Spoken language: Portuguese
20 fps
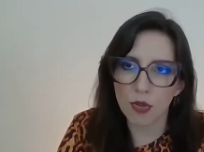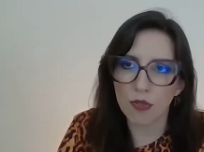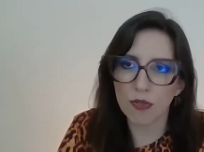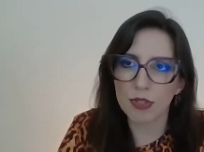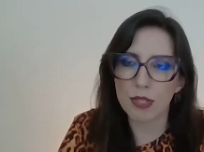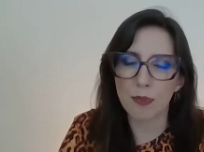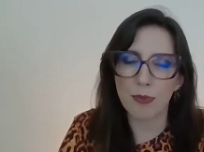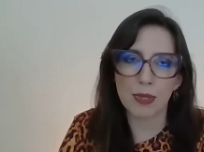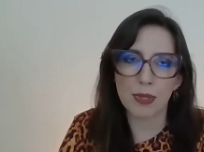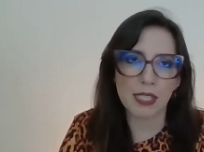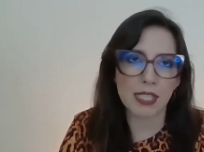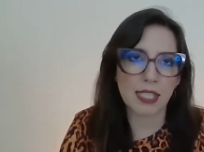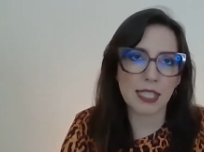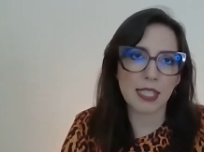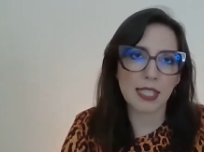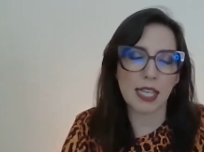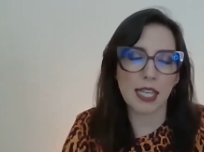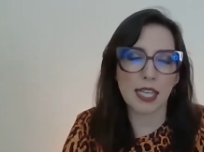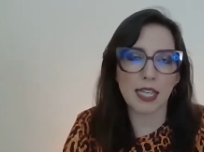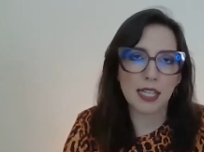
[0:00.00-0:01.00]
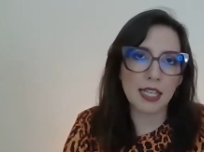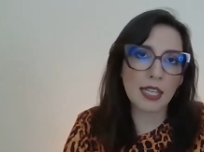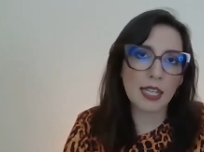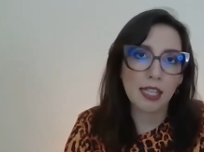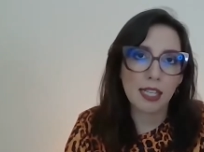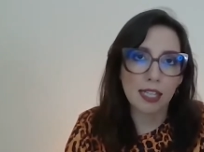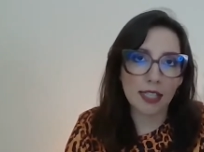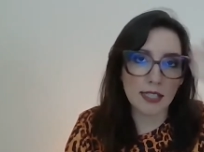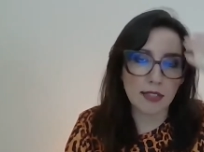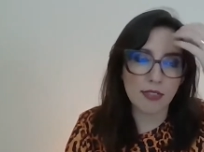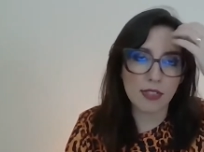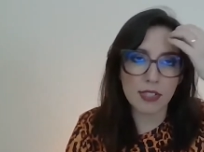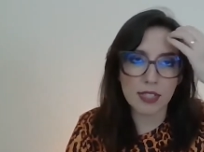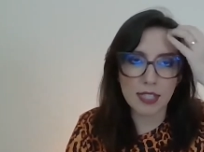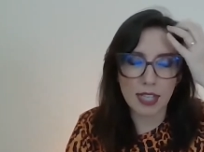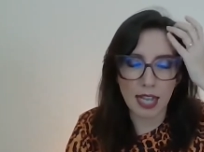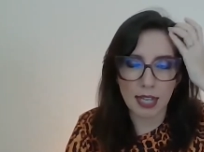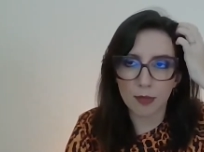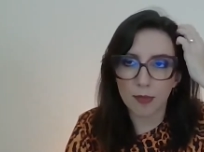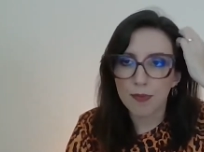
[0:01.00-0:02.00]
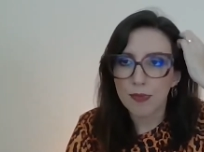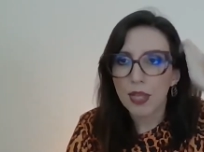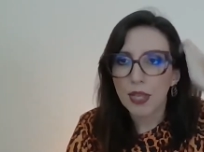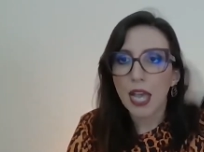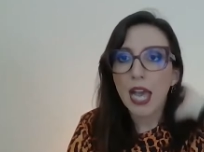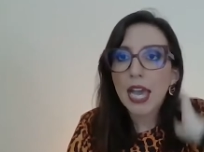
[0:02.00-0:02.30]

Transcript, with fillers: ou que você precisa ter inglês avançado.